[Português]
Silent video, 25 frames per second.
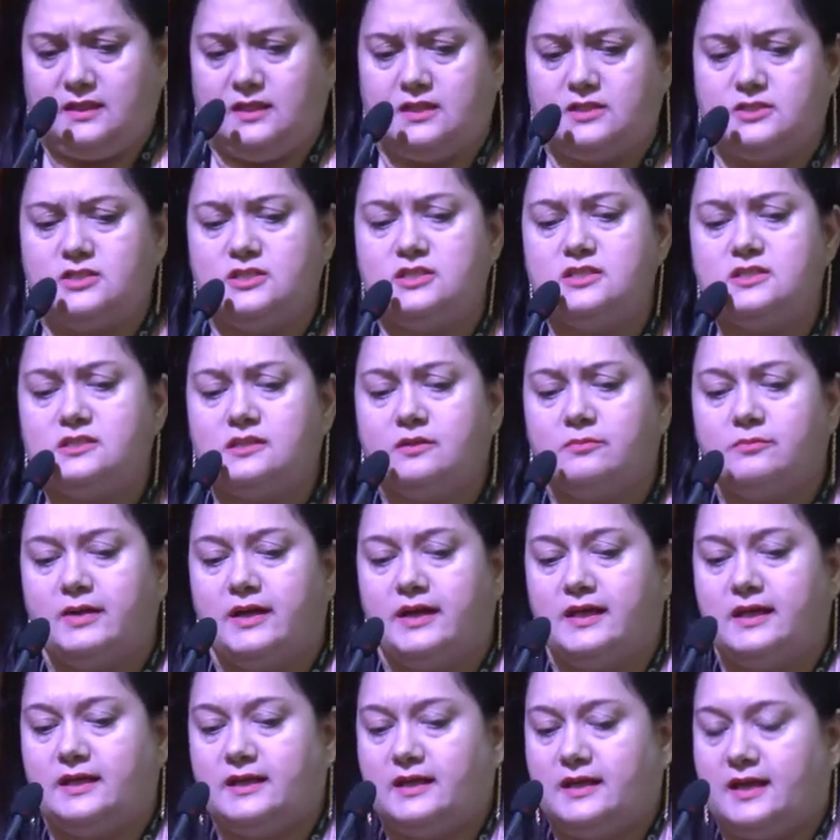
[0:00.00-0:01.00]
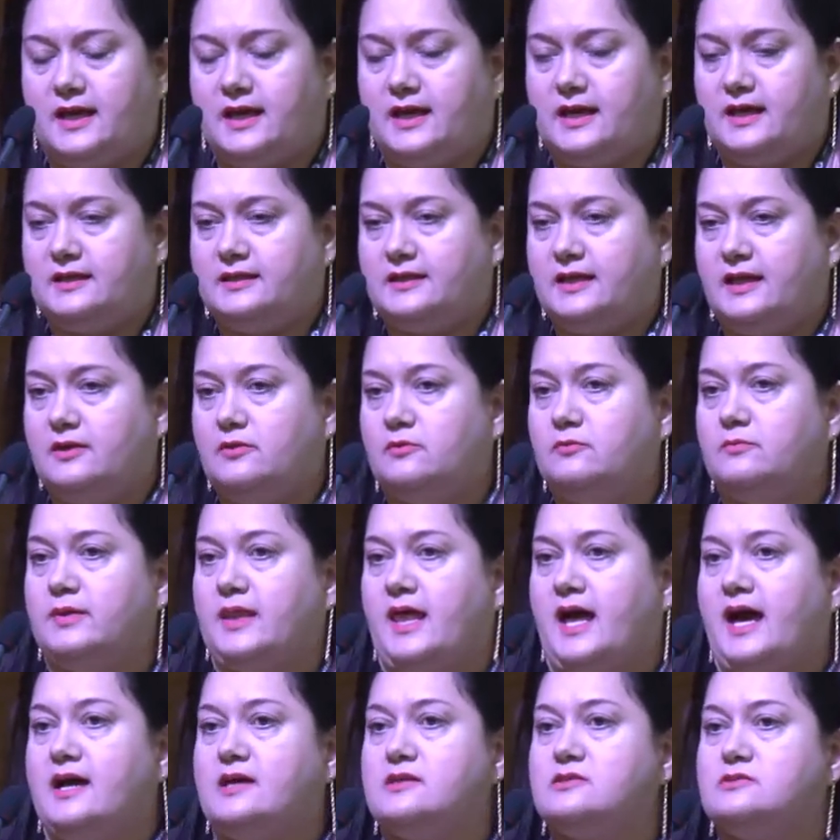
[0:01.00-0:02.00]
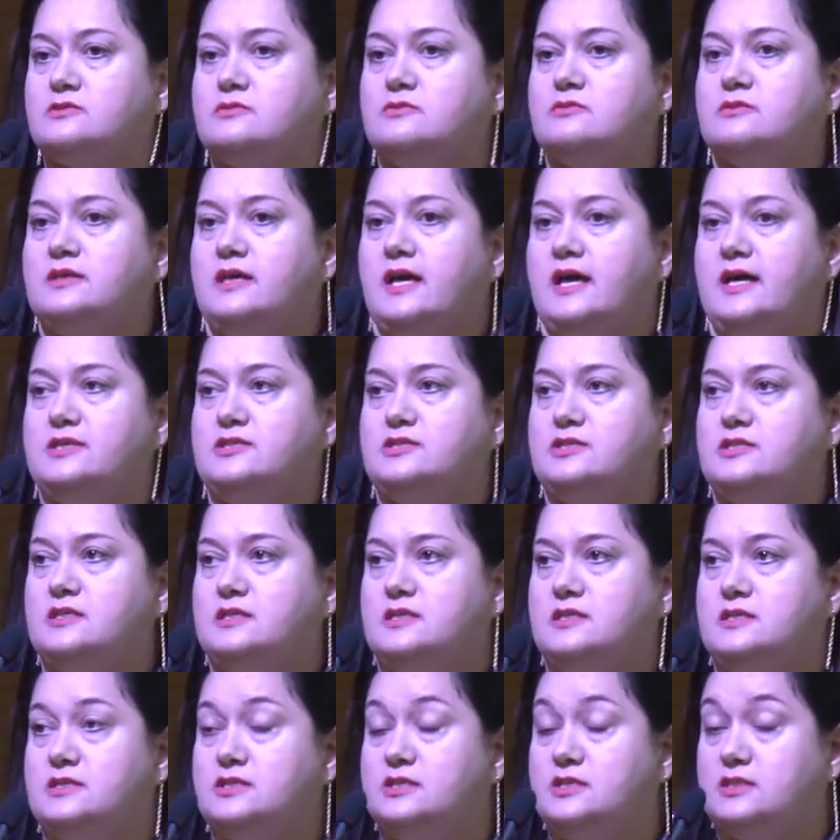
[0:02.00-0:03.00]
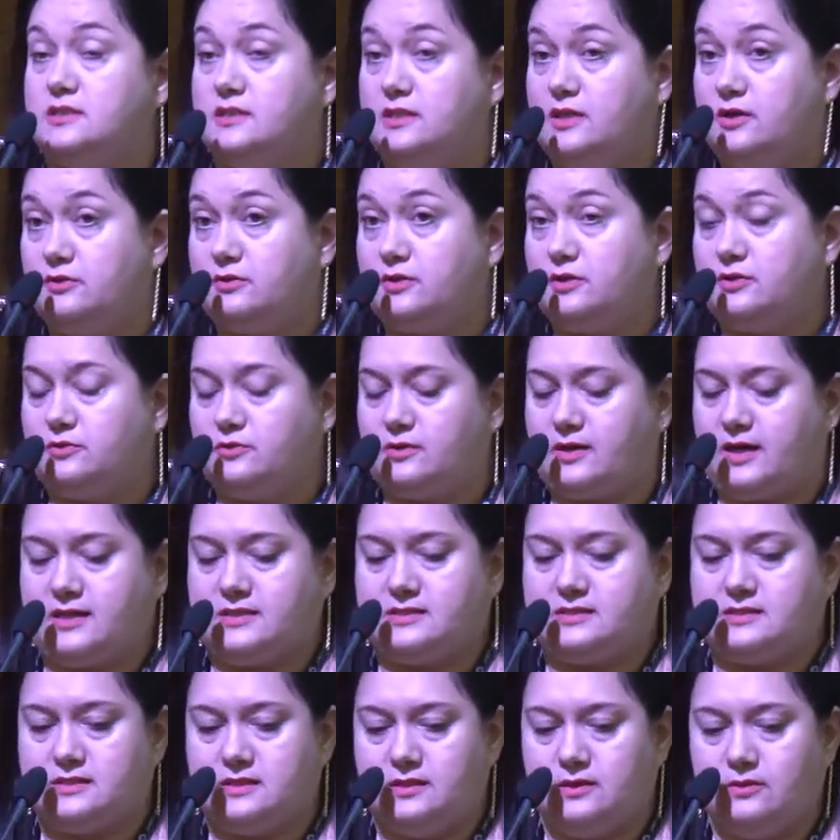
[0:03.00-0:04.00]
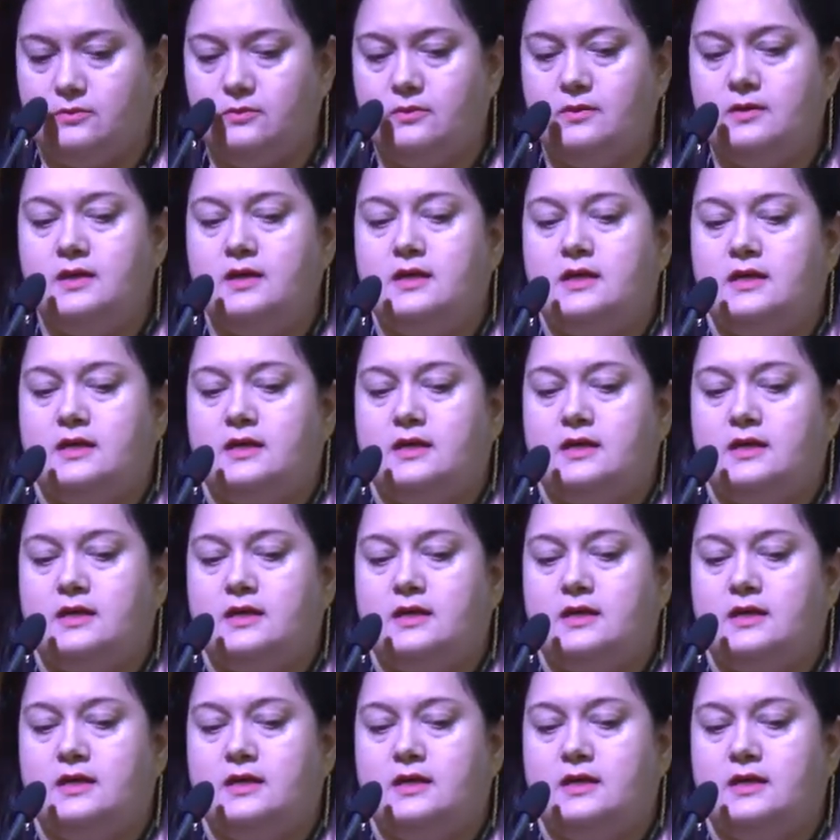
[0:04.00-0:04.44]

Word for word: A gente também é, tem um braço que é de, de, neuroeducação